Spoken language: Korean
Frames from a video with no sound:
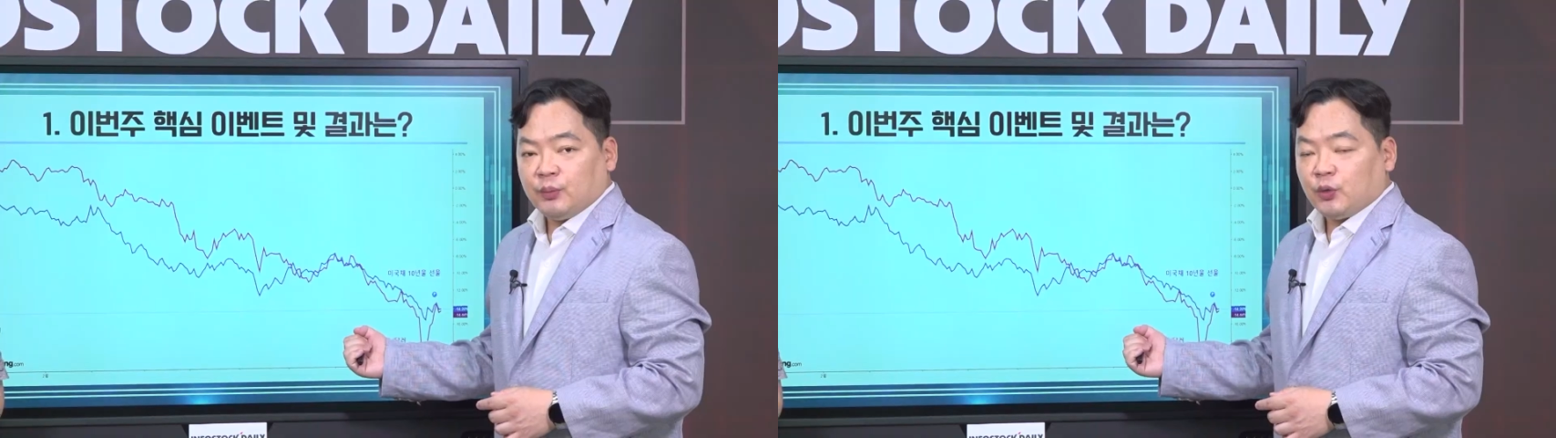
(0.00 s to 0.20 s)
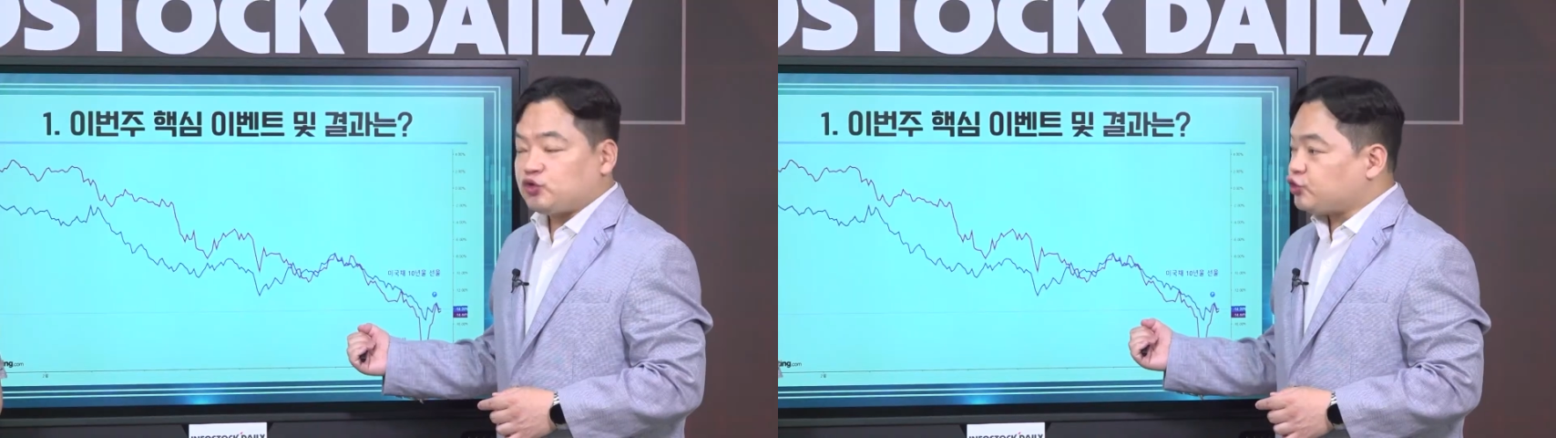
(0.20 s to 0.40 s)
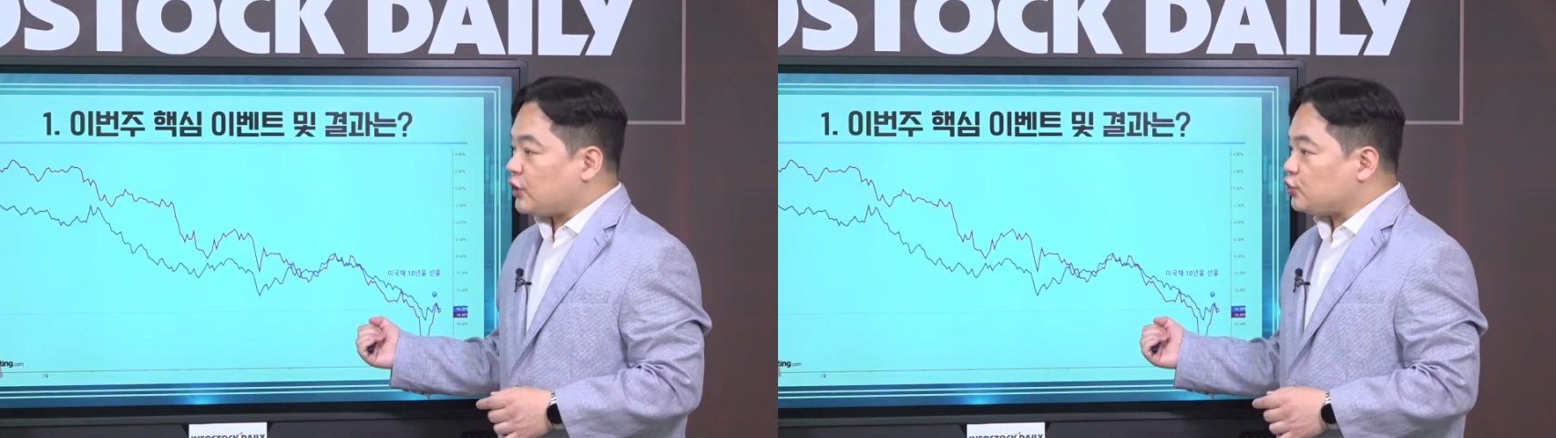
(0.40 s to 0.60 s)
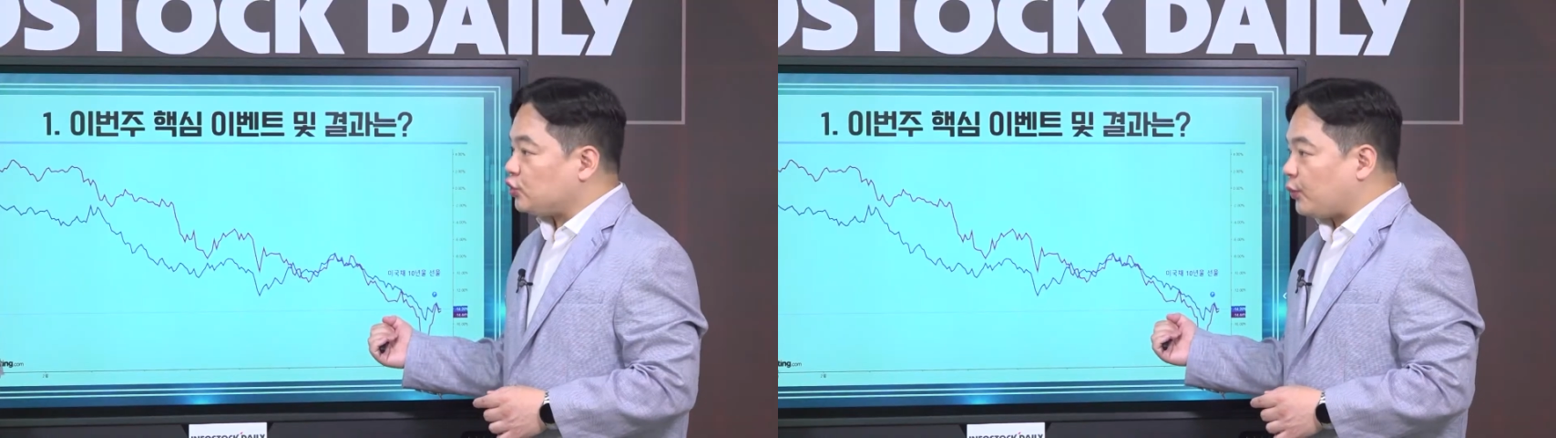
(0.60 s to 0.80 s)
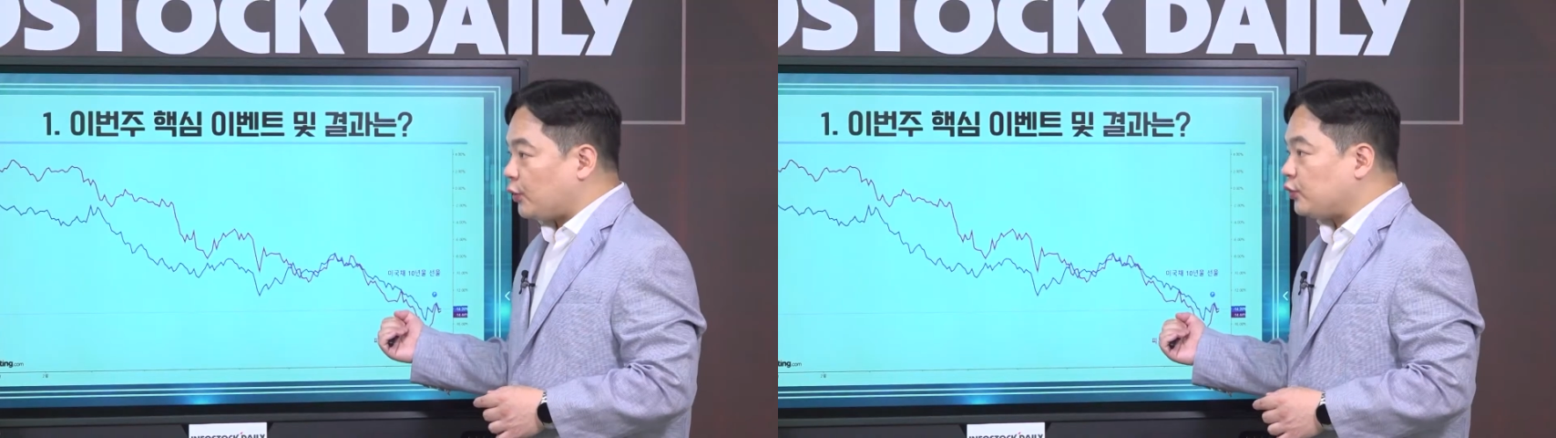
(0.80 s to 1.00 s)
뭐
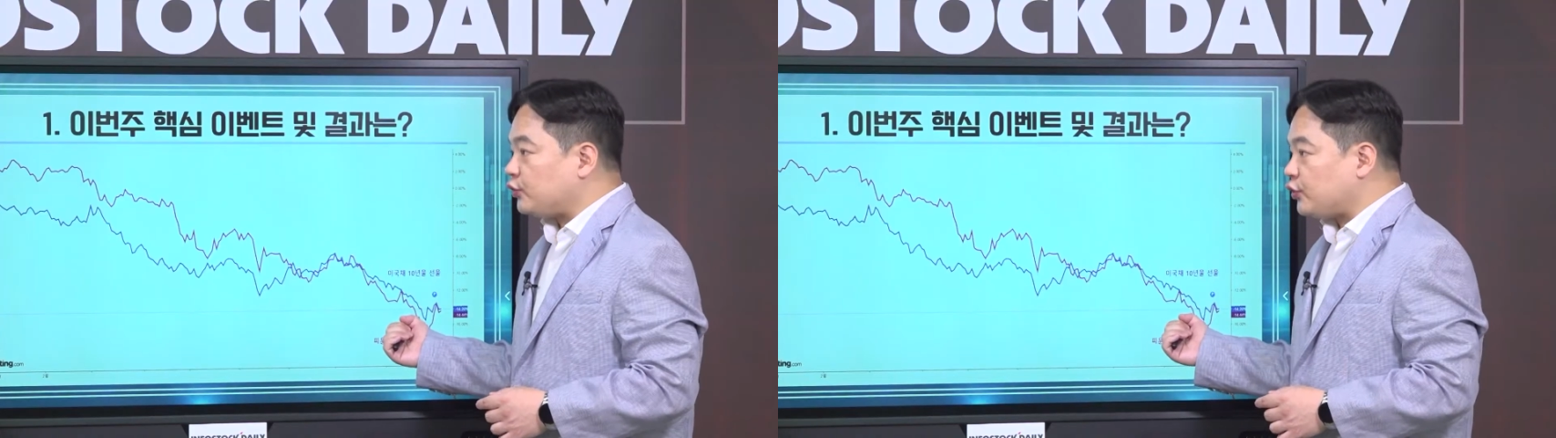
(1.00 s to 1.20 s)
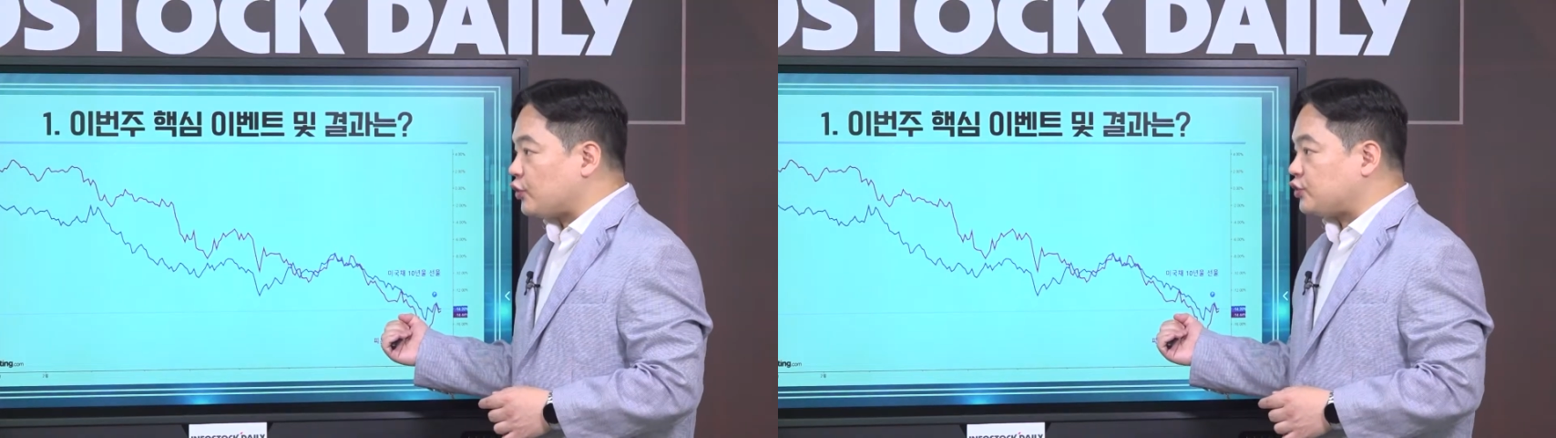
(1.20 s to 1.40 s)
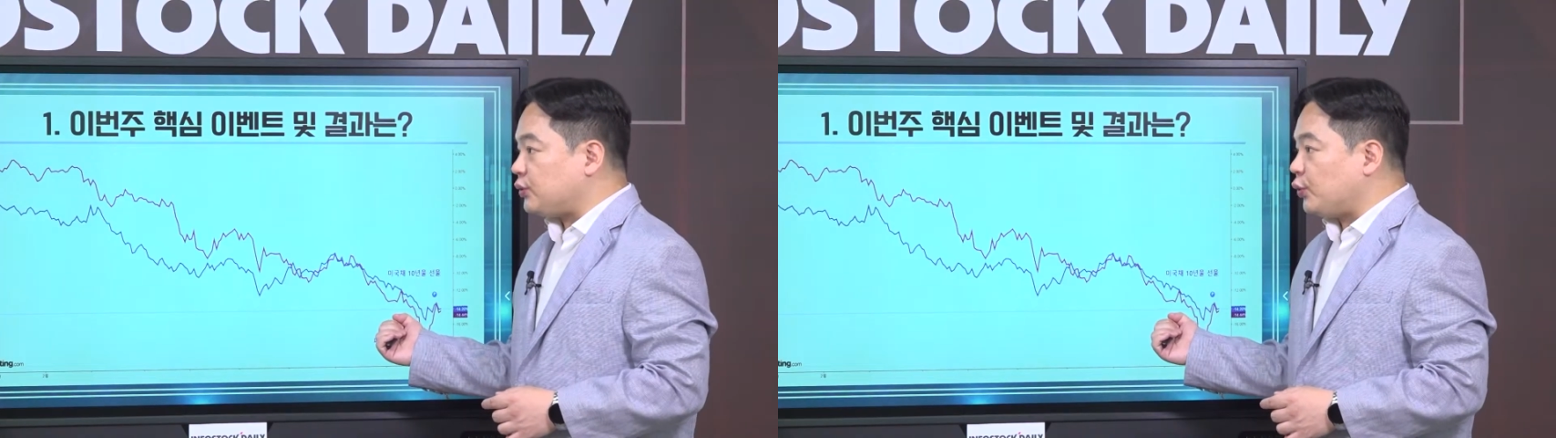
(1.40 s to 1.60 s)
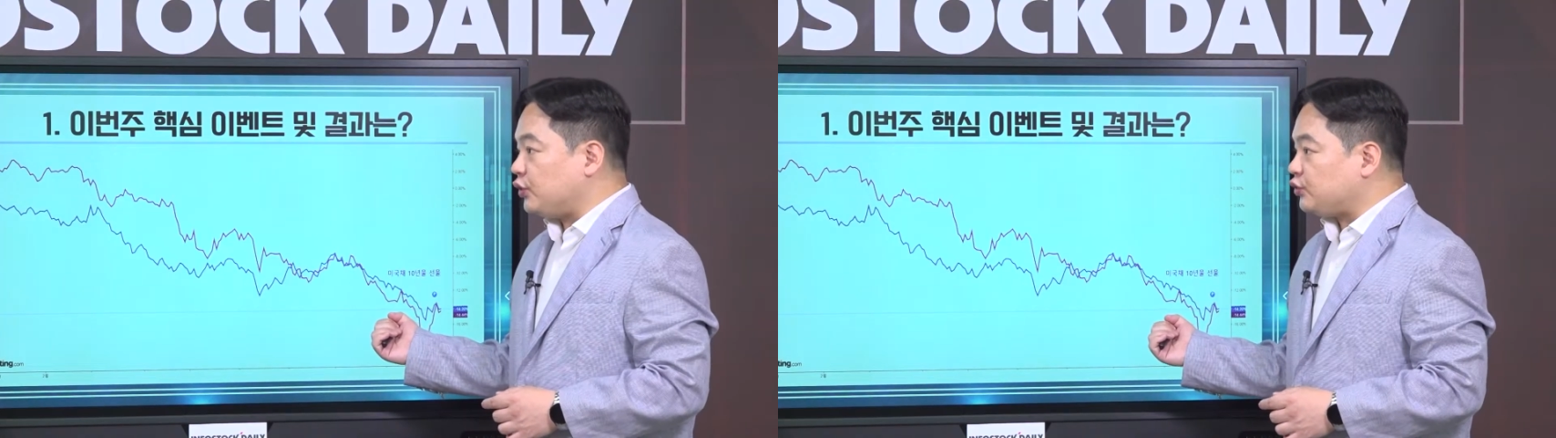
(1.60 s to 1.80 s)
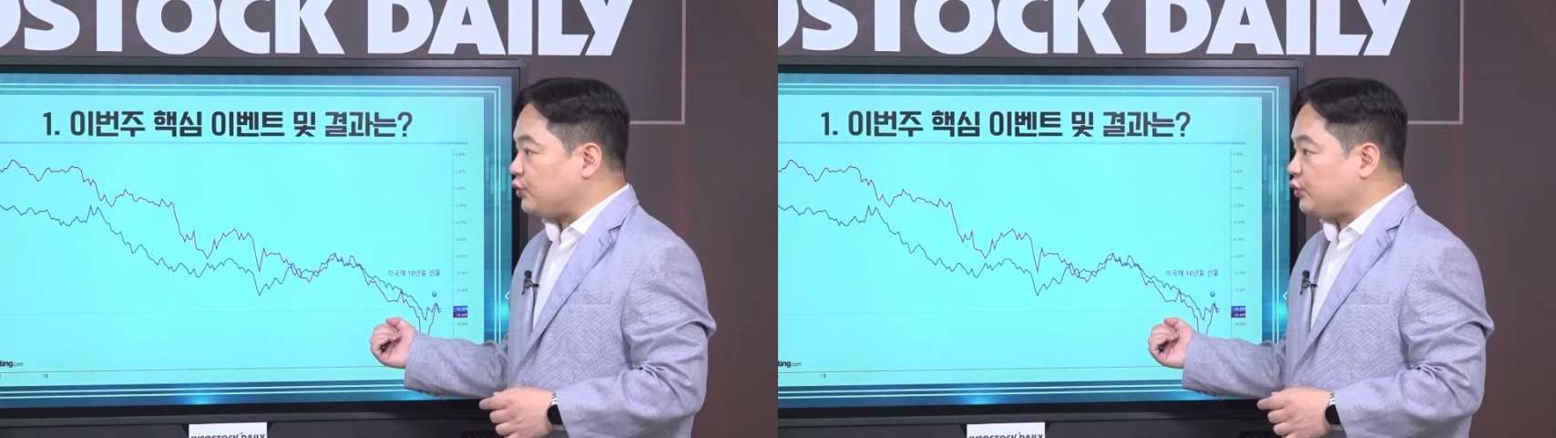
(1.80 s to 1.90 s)
추가적으로 변동성 여전히 보일